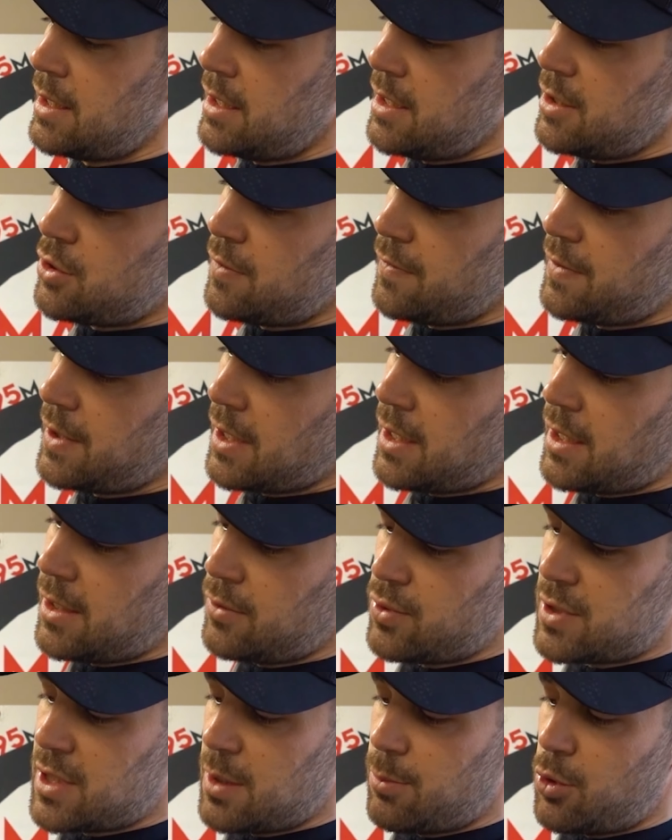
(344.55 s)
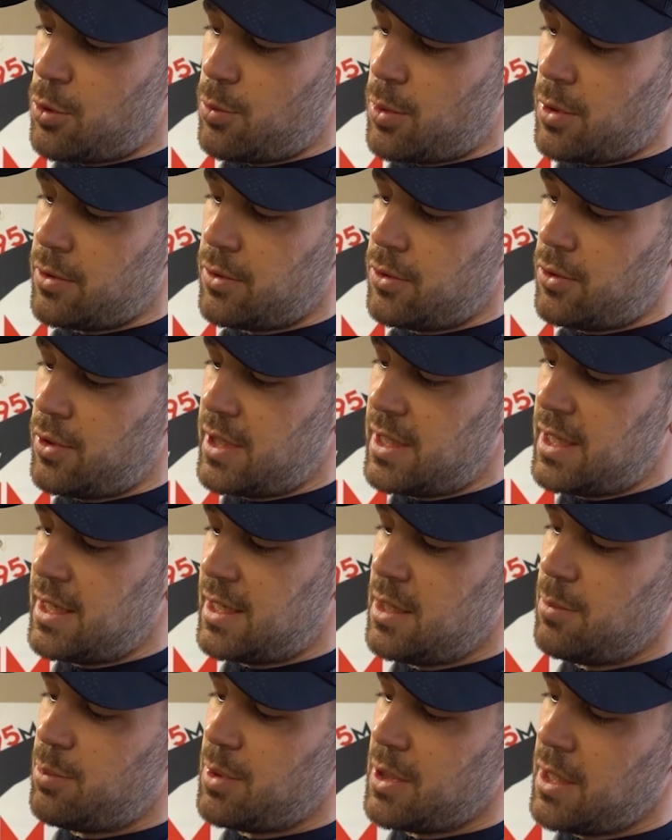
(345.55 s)
Il suffira tout simplement de la
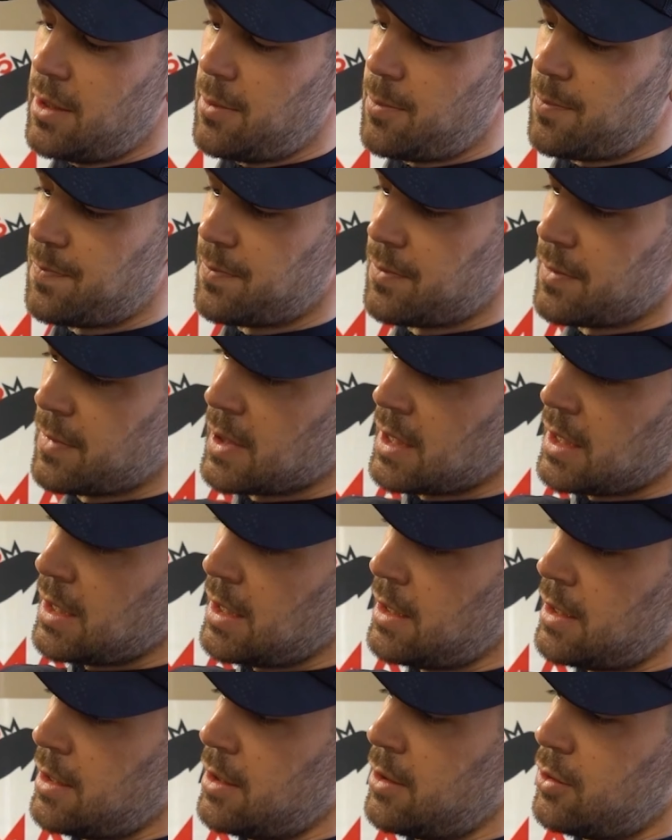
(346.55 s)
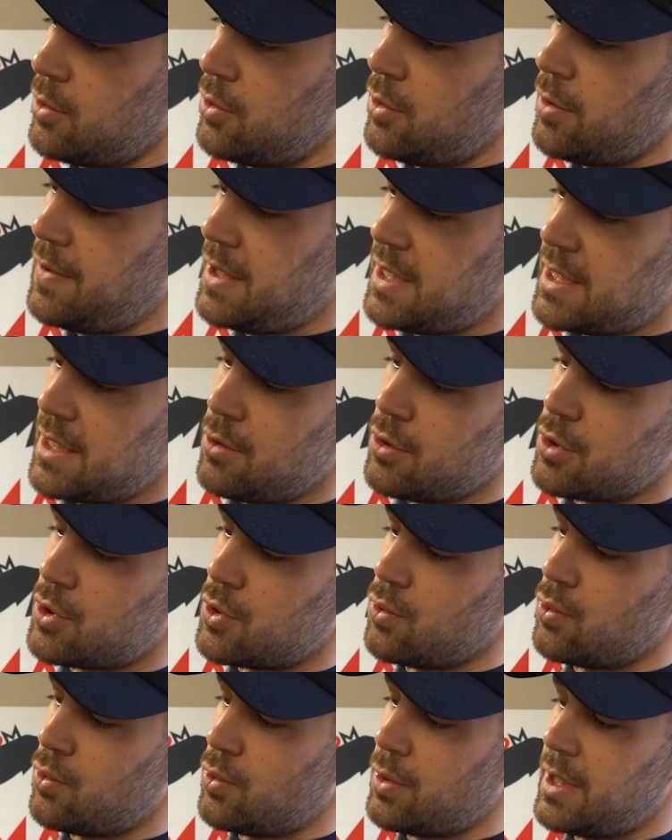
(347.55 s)
déclipper, de fixer le
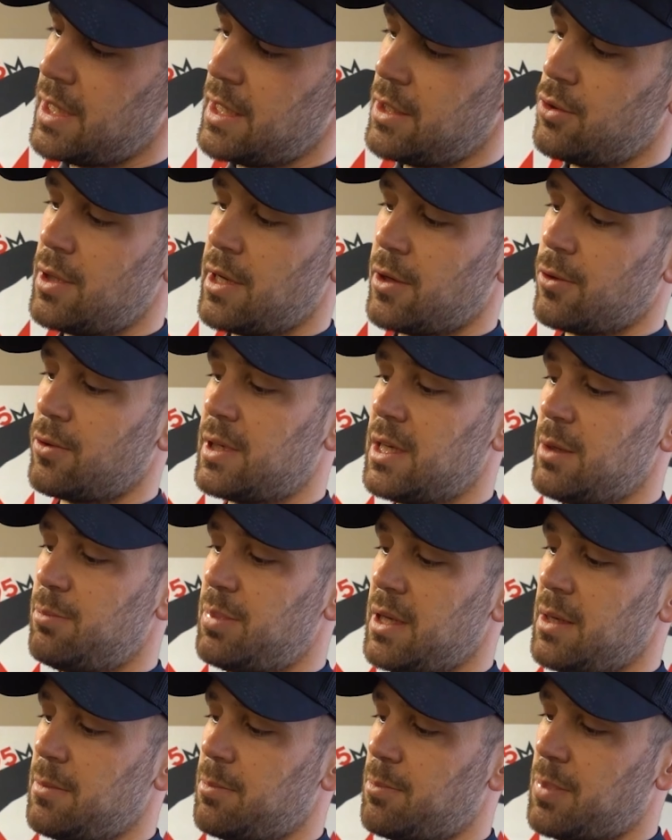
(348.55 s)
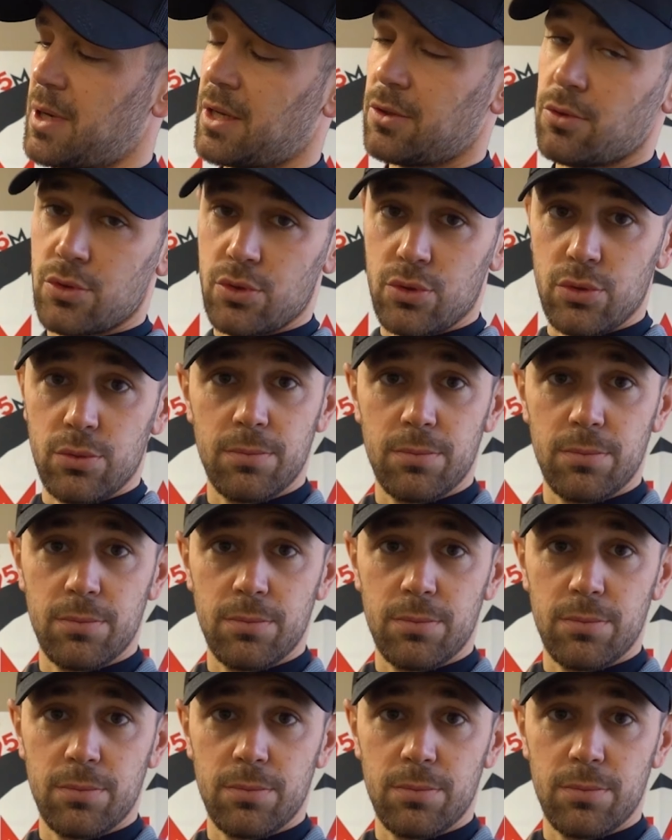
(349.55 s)
snow et de la reclipper par-dessus.